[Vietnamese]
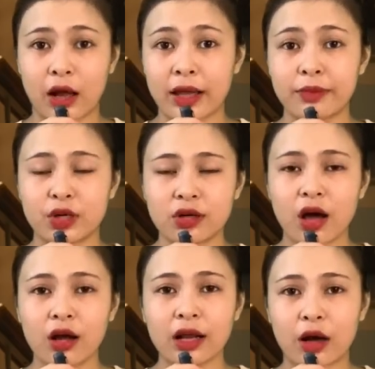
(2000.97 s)
Hai bữa
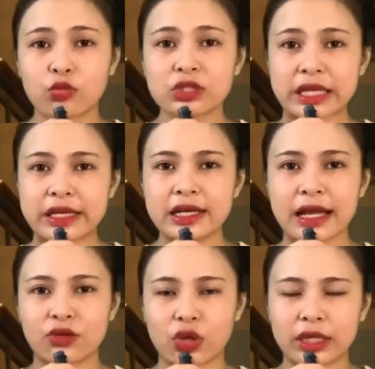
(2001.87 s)
đó là không có xảy
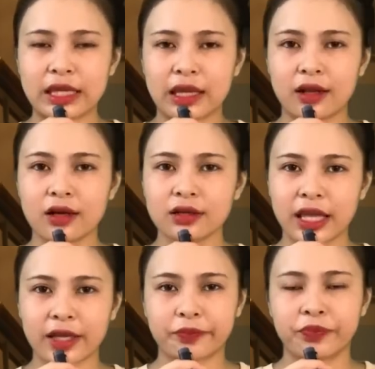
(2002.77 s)
ra chuyện gì hết
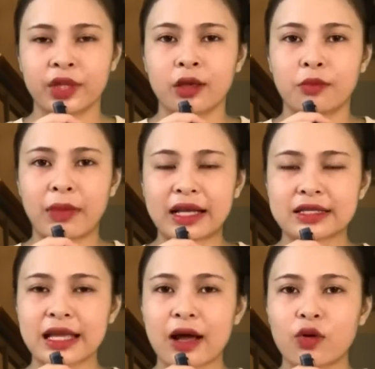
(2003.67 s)
nghe. Mà
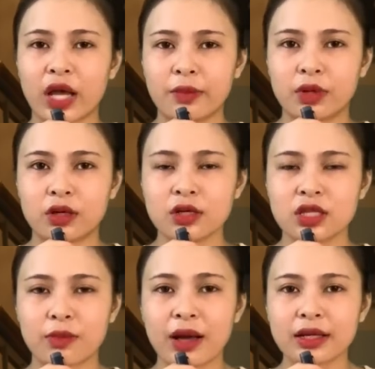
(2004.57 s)
sau hai bữa
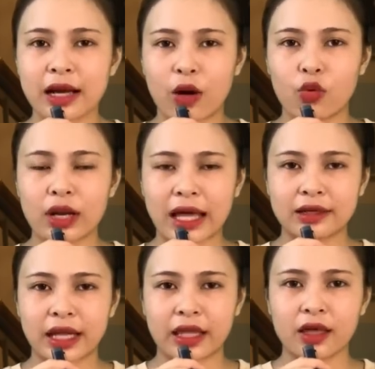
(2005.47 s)
thì bắt đầu là
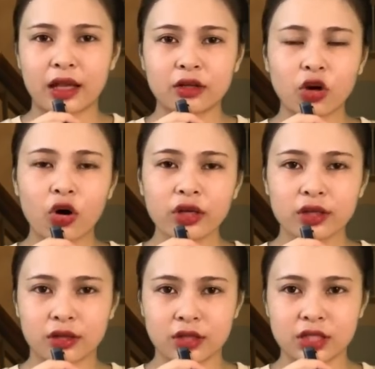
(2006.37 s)
anh này ảnh có
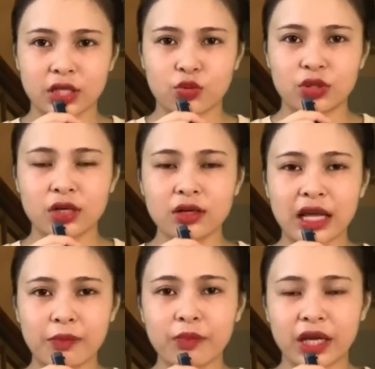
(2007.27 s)
những cái triệu chứng
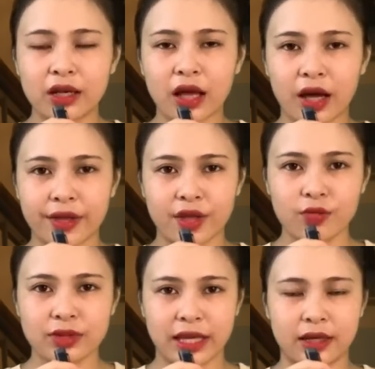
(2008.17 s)
là anh bị loại
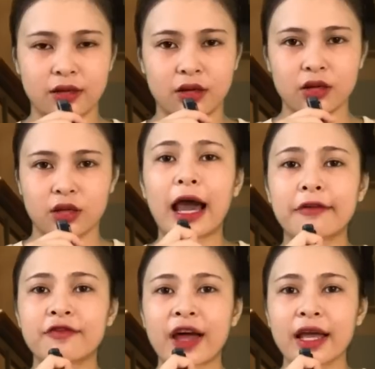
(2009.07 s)
giống vậy nữa.
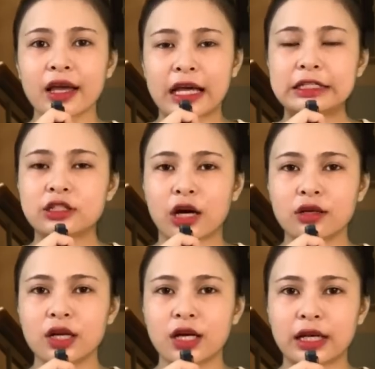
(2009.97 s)
Anh Phát ảnh trở
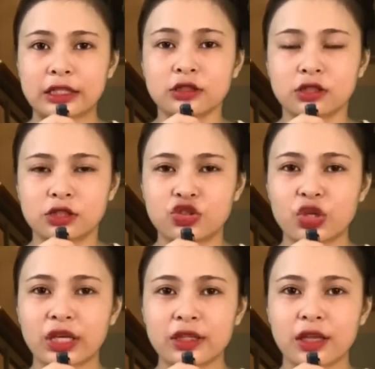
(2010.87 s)
nên là ảnh thường
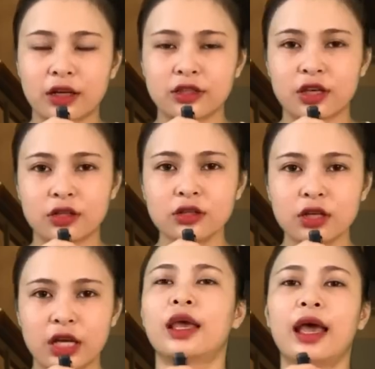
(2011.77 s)
xuyên ảnh giận dữ,
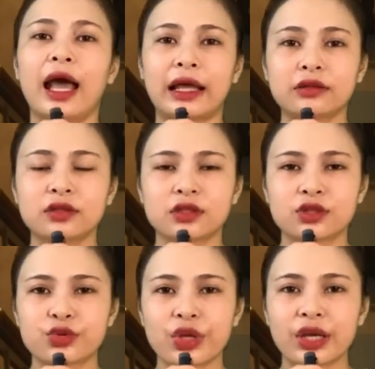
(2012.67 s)
ảnh
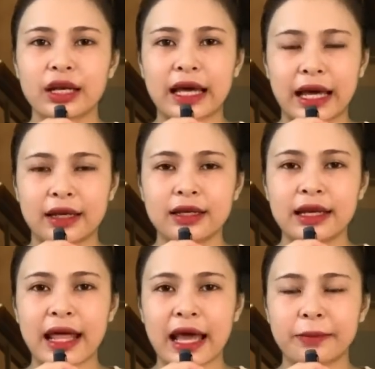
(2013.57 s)
thường xuyên là ảnh
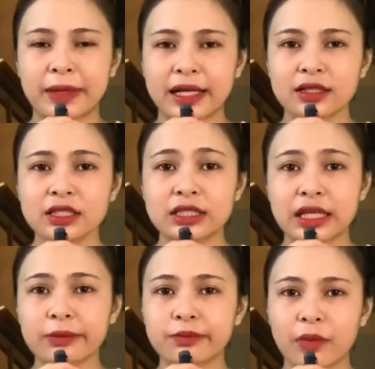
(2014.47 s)
la mắng
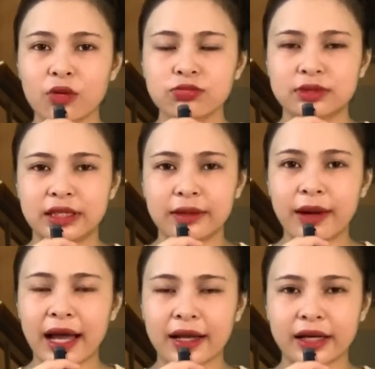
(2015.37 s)
trách móc chị
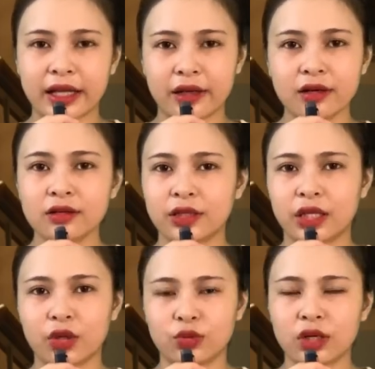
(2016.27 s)
ba này rất là
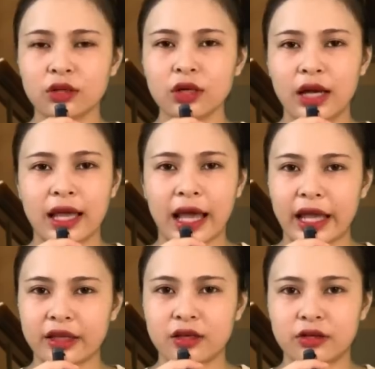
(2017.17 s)
nhiều thứ.
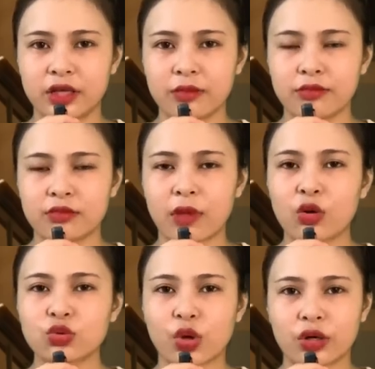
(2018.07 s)
Hai người
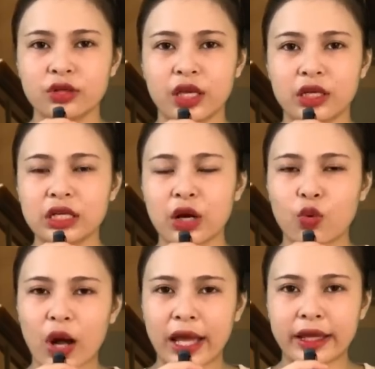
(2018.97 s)
mâu thuẫn diễn ra
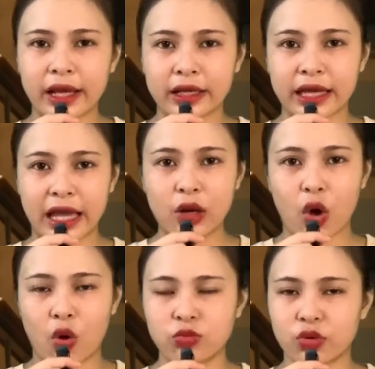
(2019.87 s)
hoài à, cãi
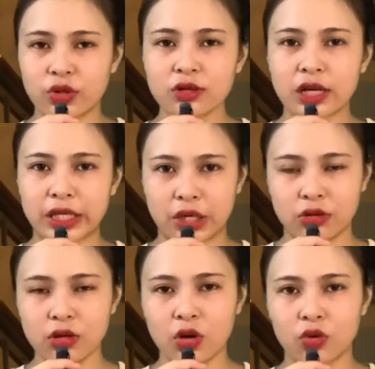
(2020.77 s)
lộn rồi rất là
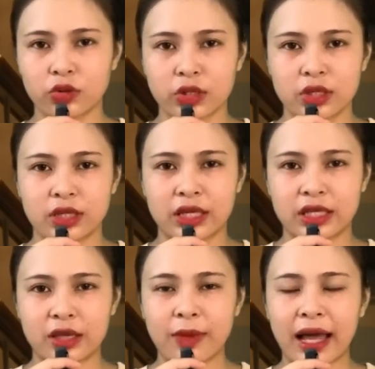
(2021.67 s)
dữ luôn. Thì
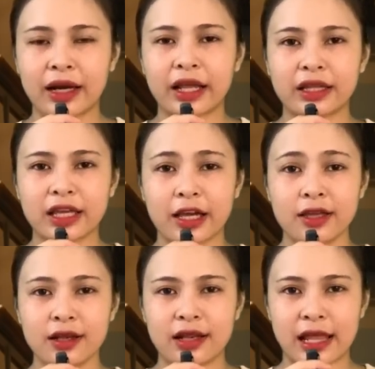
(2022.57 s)
chị ba này
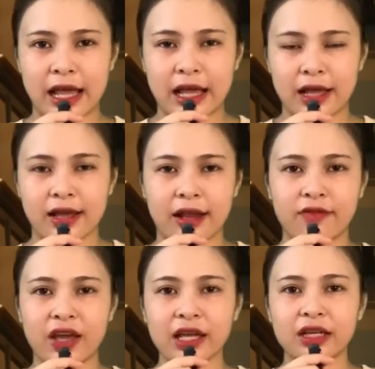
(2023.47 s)
thấy là
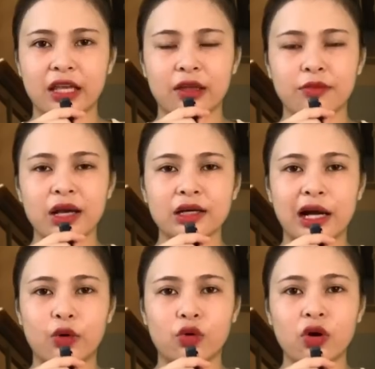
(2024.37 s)
anh Phát này bắt
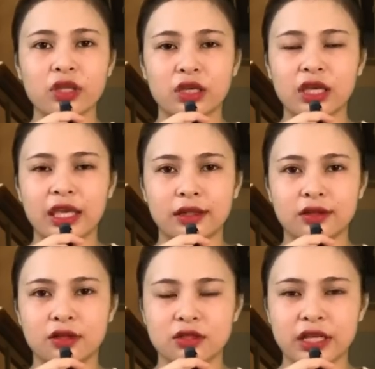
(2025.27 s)
đầu có những cái hiện
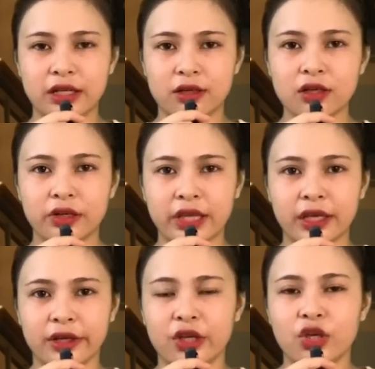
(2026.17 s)
tượng gì nữa rồi
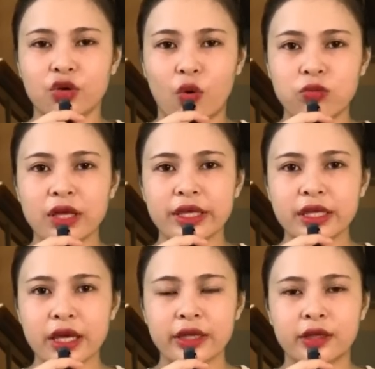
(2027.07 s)
nghe, cũng nghi
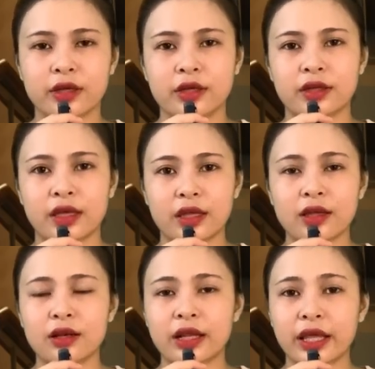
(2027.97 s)
nghi.
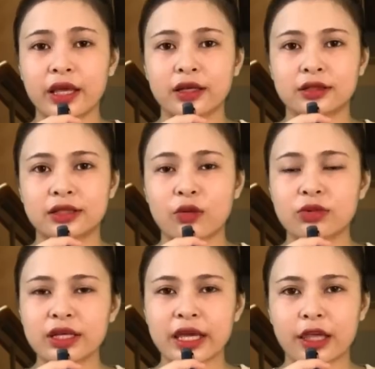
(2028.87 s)
Thì liền
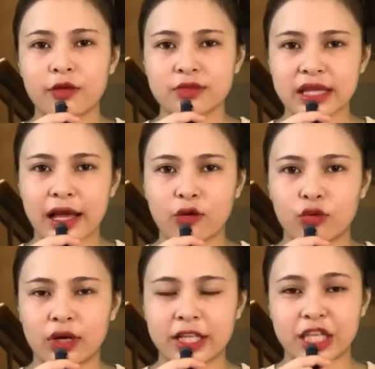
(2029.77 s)
trong cái ngày hôm sau
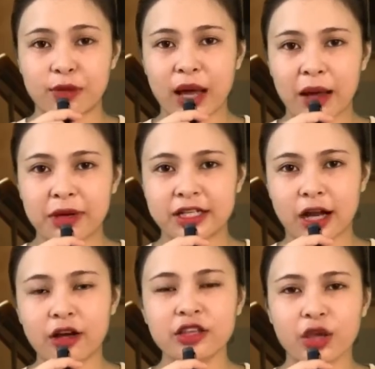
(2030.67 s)
là chị ba bà
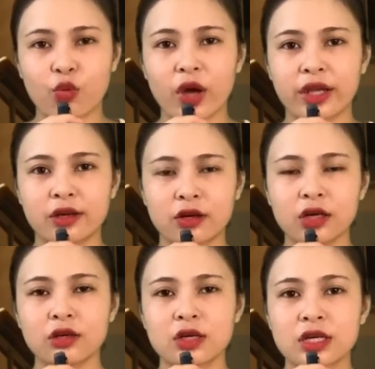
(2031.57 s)
trở về quê
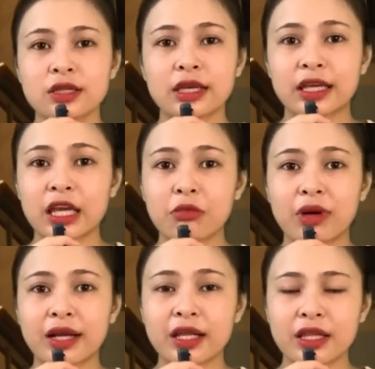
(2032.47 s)
nữa. Thì khi
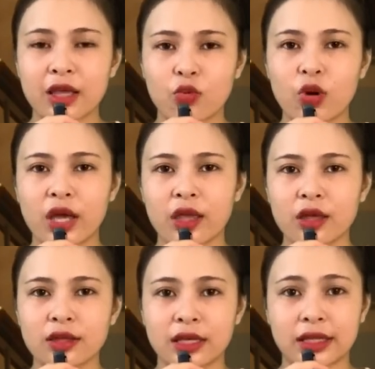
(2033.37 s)
mà đi về
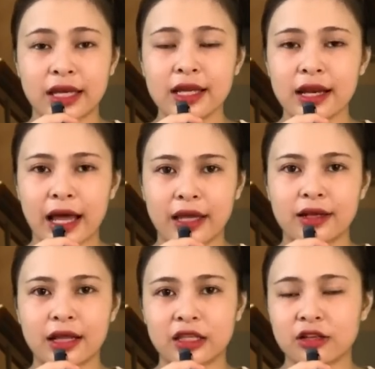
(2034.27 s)
quê thì thấy lại
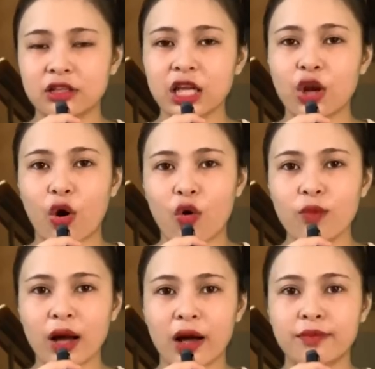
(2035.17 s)
là những cái
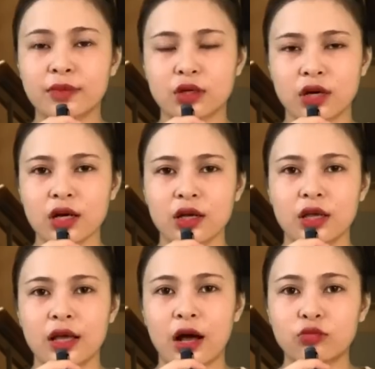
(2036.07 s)
lỗ mà hôm bữa
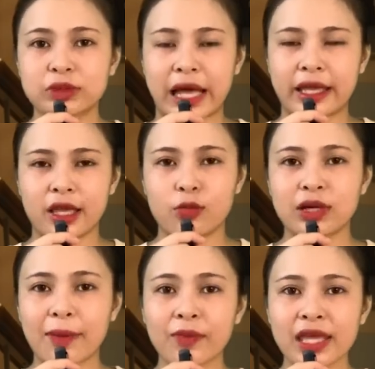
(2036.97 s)
ông thầy ông
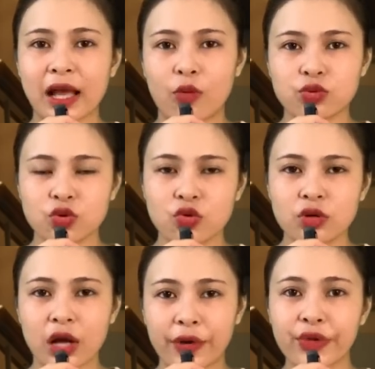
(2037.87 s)
cắm cái cọc
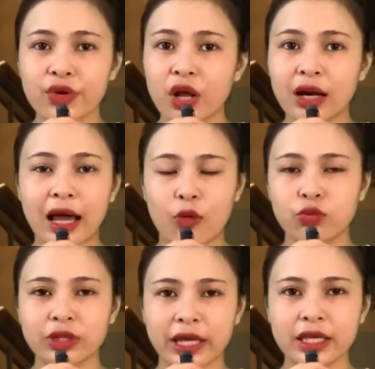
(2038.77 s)
xuống, ở dưới đó là không
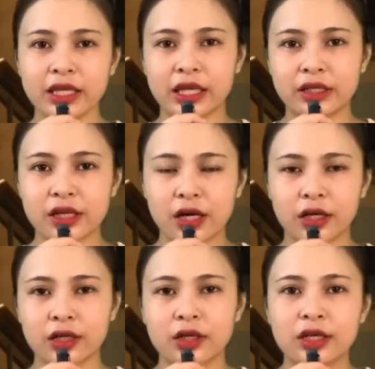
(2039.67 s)
có thấy gì hết
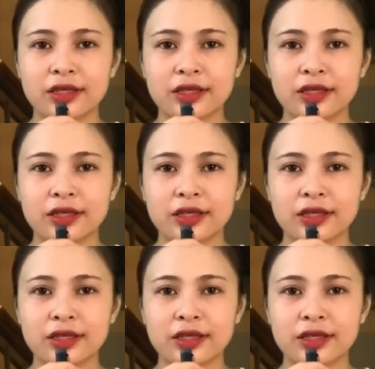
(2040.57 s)
trơn á.